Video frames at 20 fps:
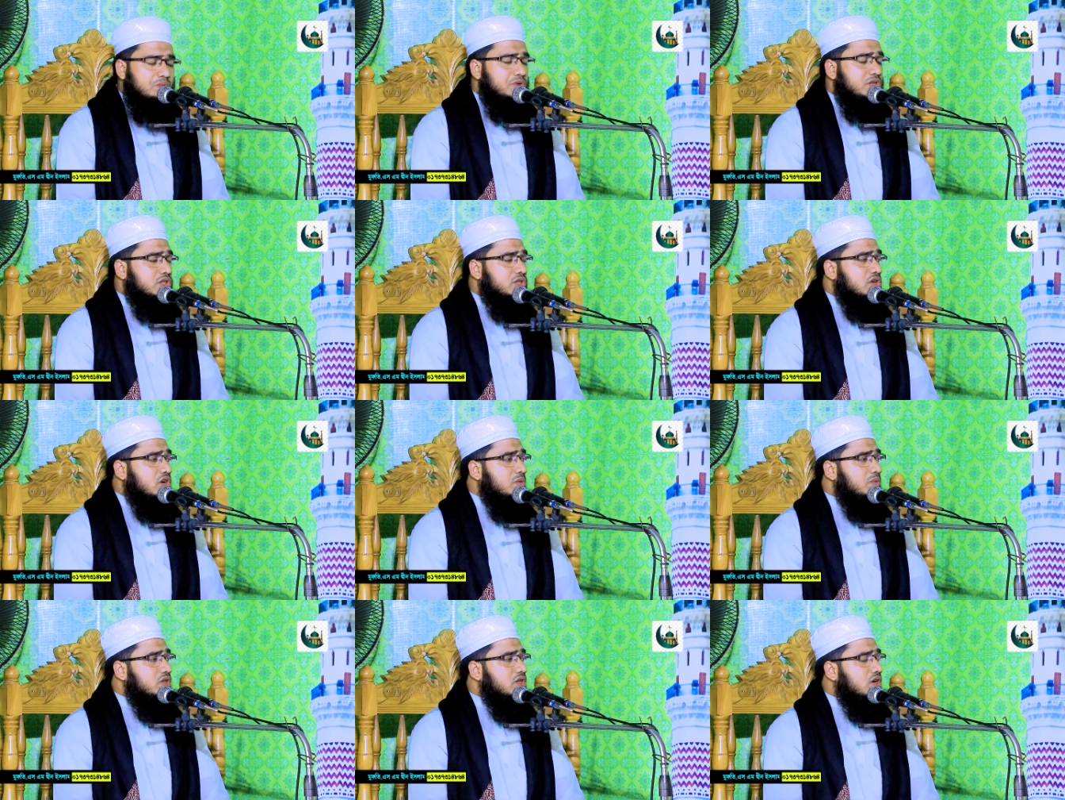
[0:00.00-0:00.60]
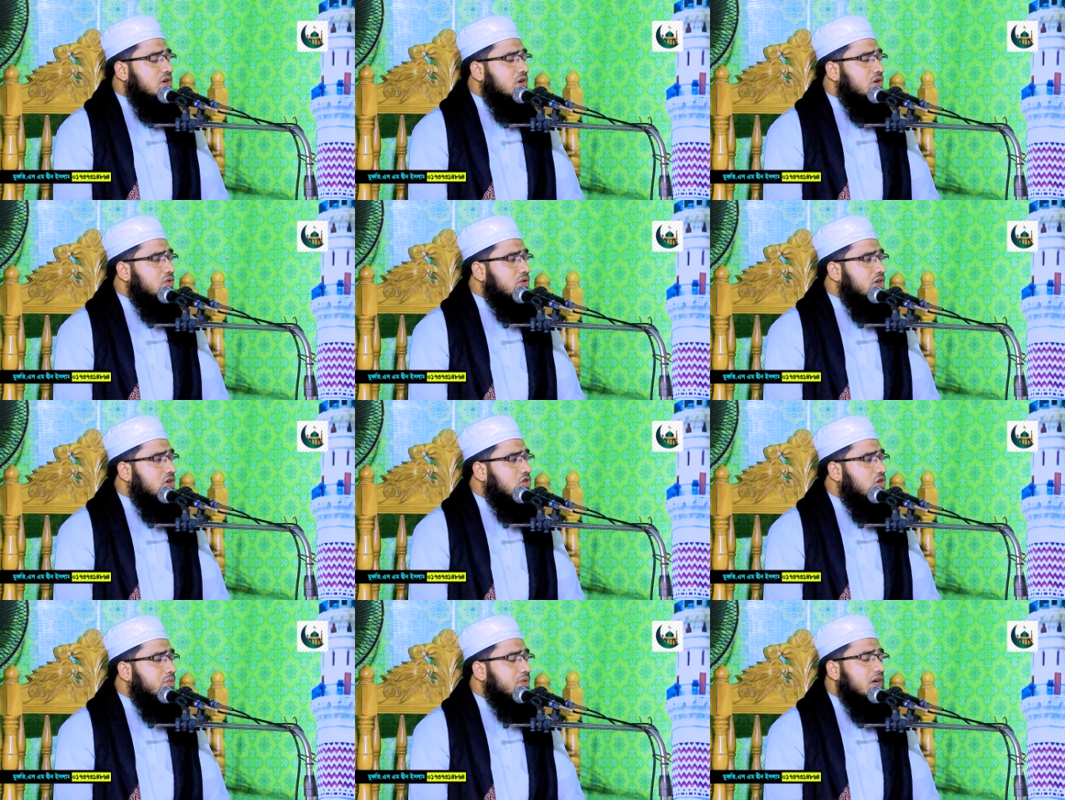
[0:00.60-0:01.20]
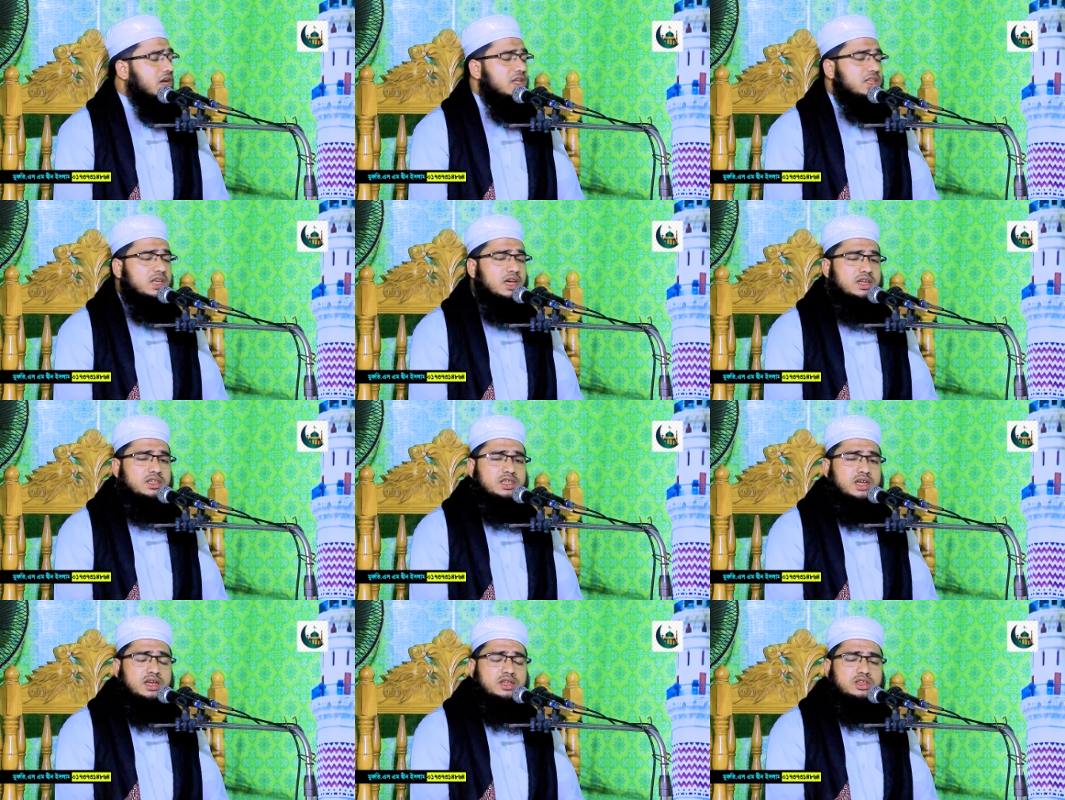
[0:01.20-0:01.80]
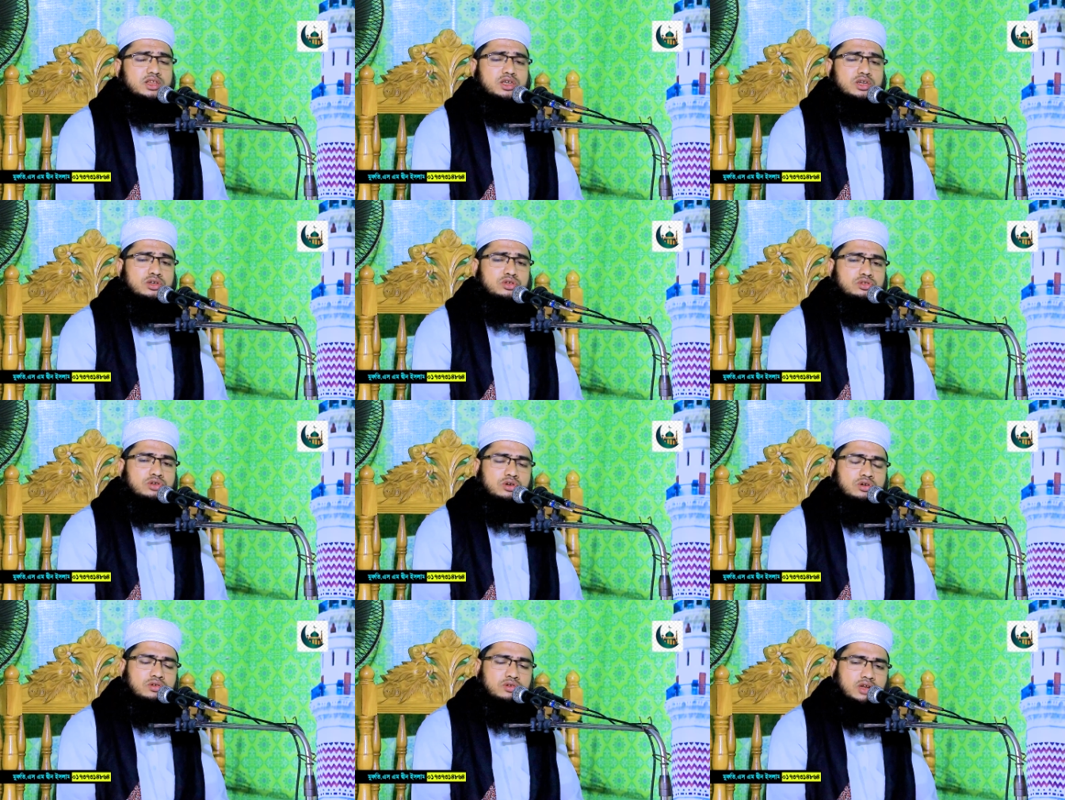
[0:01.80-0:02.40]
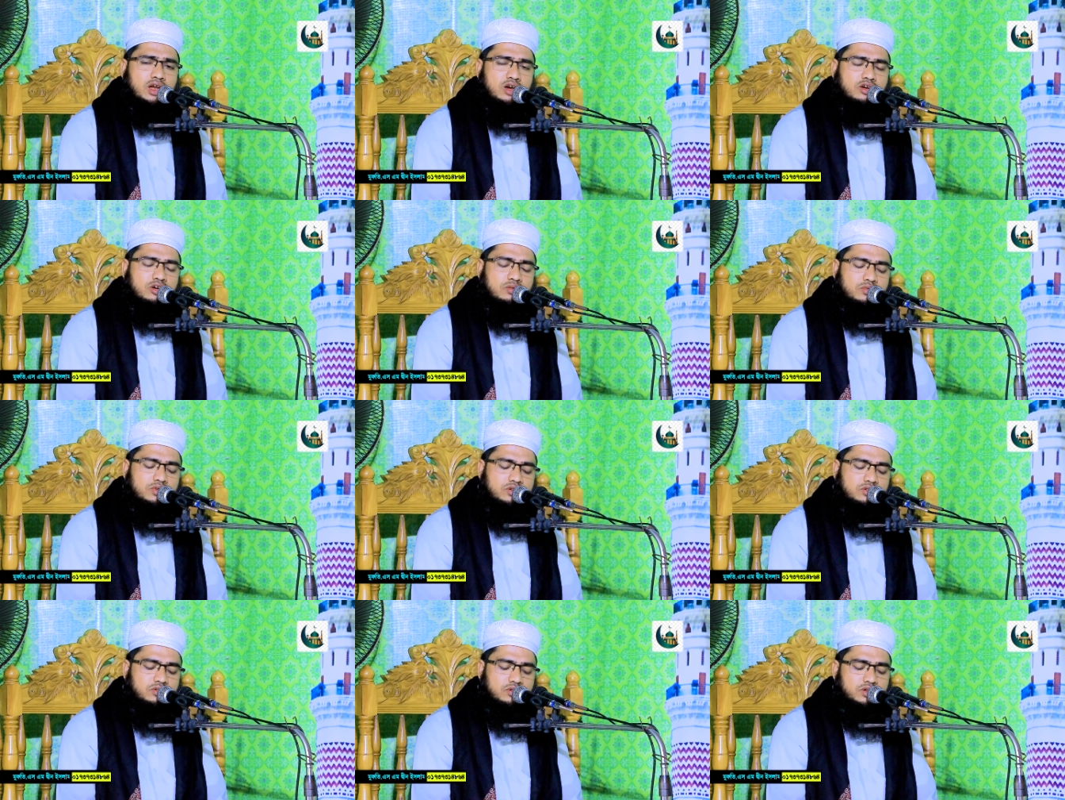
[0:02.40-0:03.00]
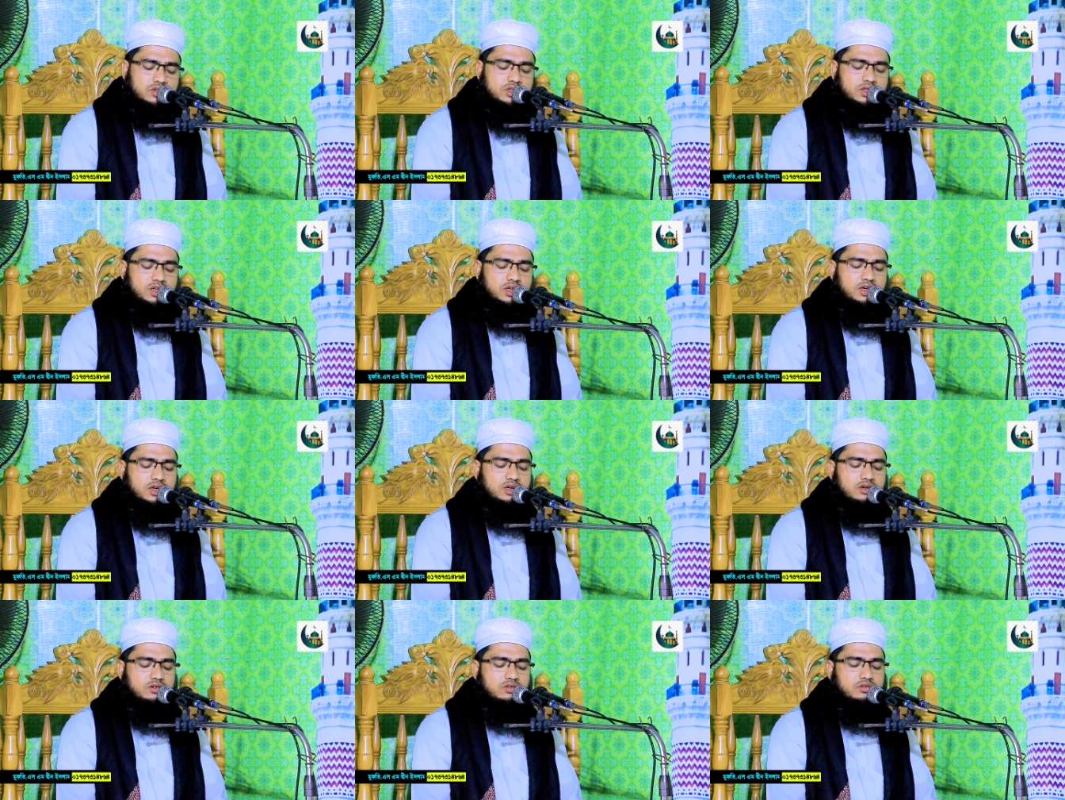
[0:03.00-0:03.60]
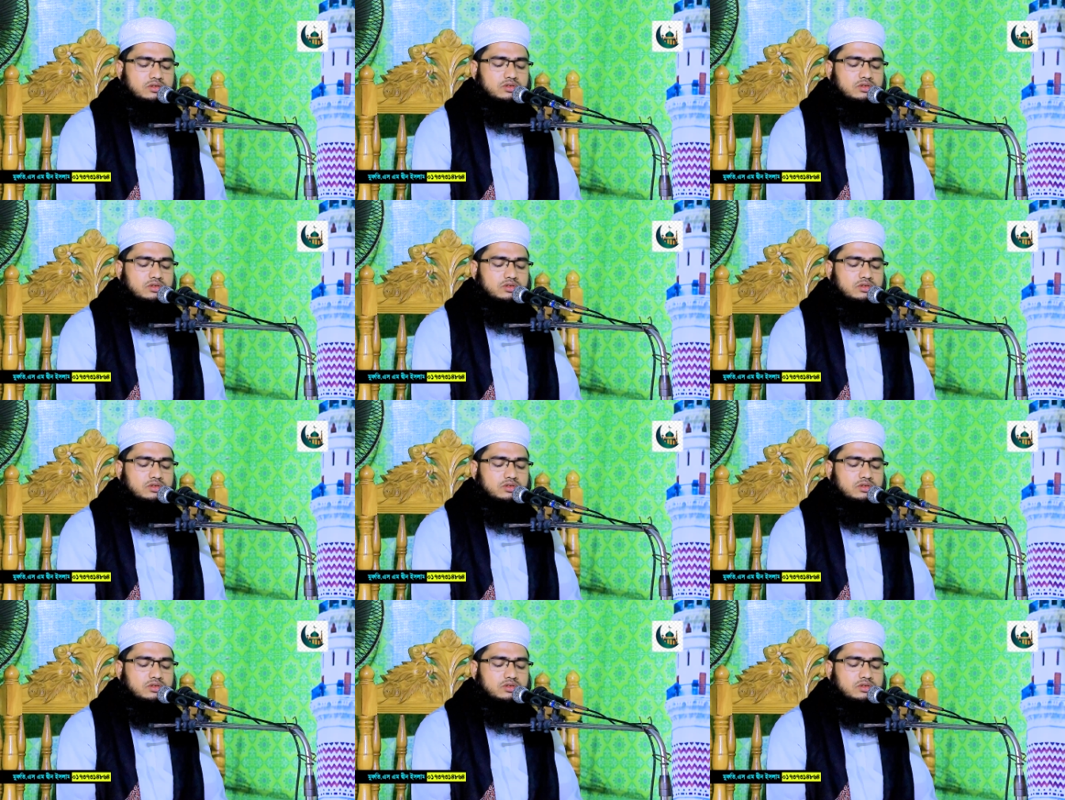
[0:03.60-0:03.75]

বিশ্বনবী যখন ওই কবিলা দিয়া যাইতেন যখন আগমন করতেন